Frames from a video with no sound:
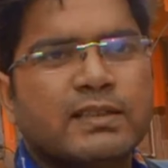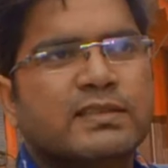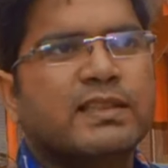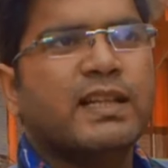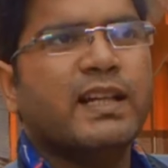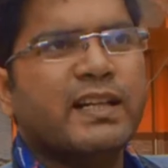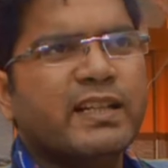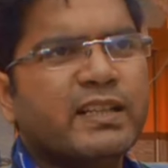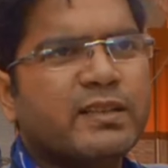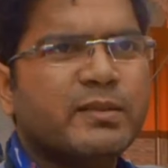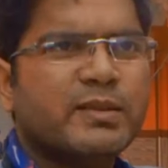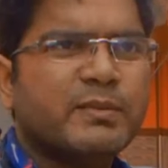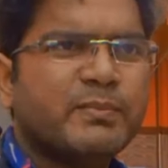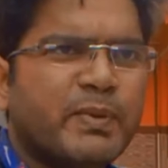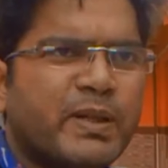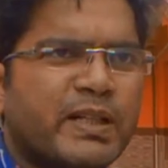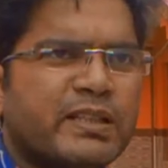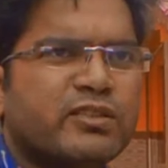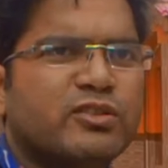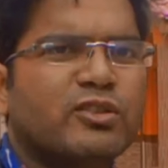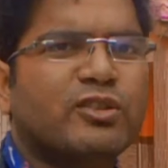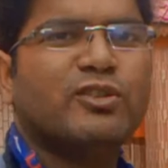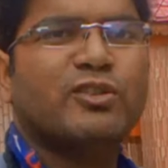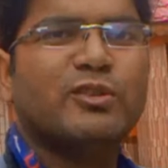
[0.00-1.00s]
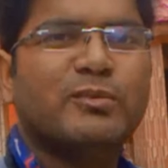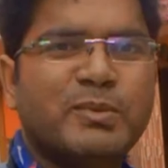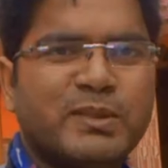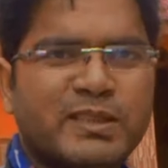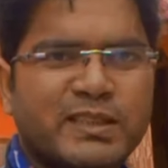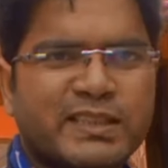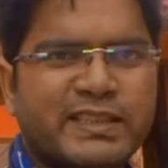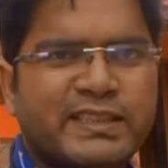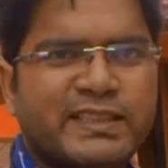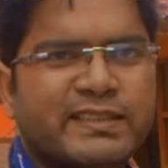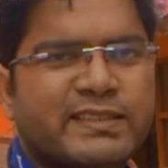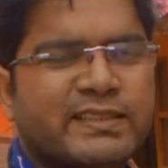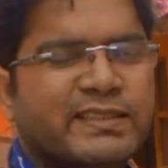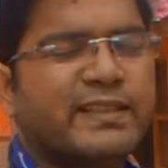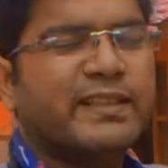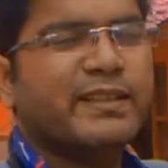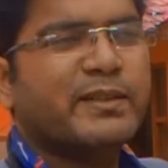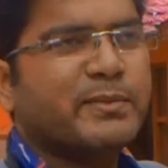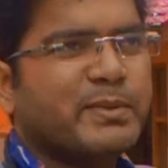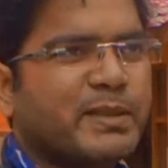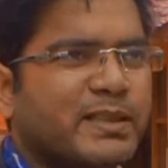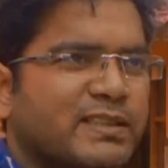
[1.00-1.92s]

साढ़े पाँच सौ किलोमीटर खींचने के